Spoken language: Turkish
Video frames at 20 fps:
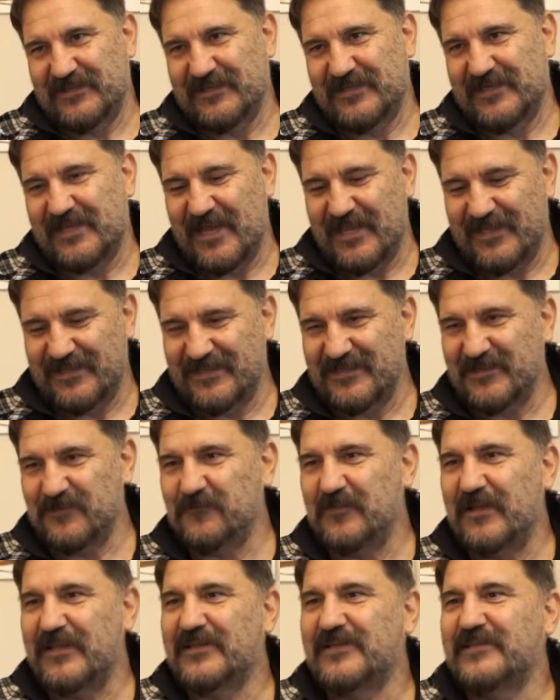
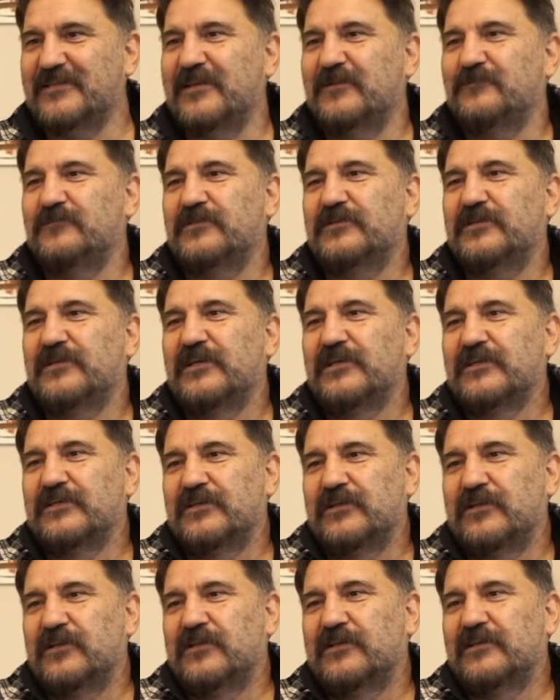kendini belirten bir
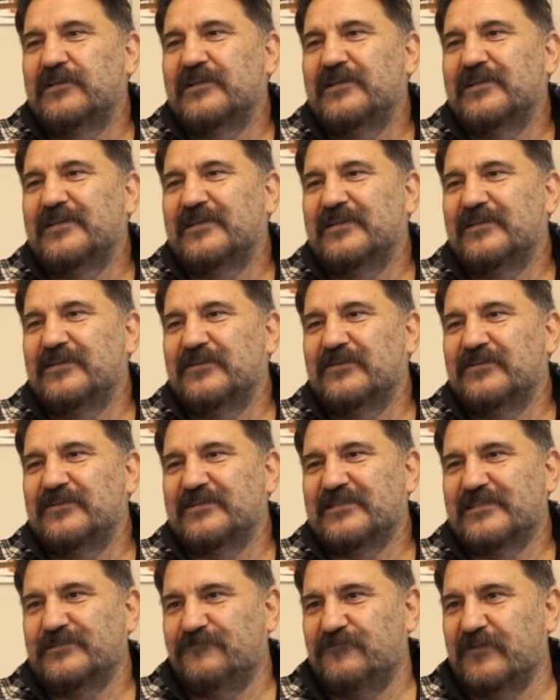e,
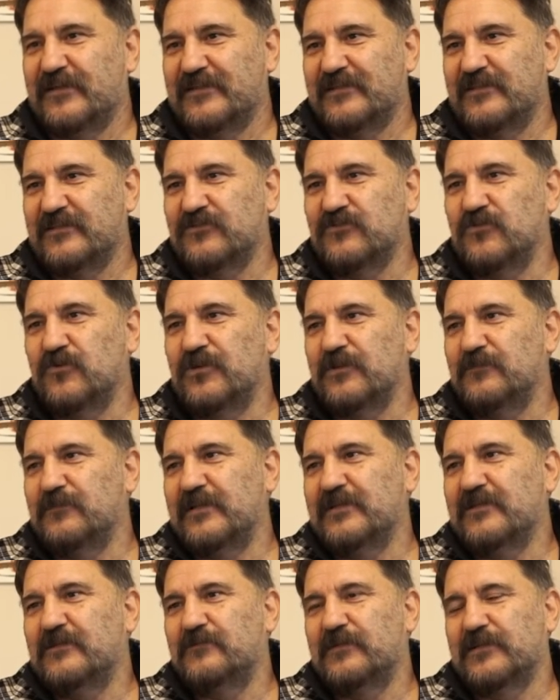sıfatla
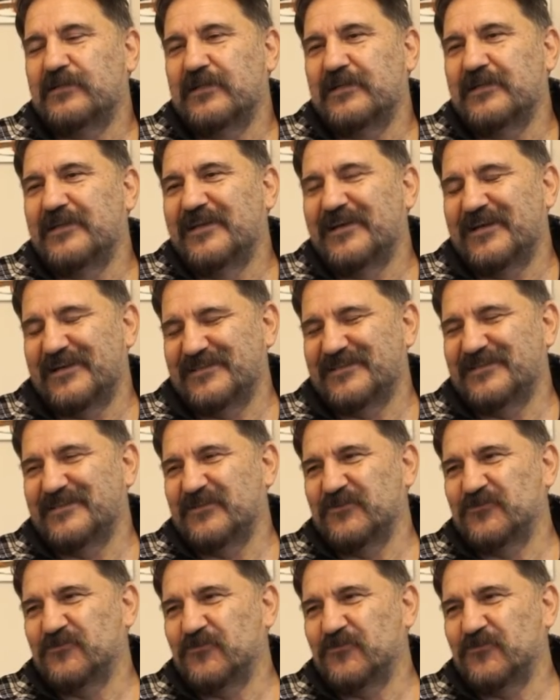söylemek de bana aslında çok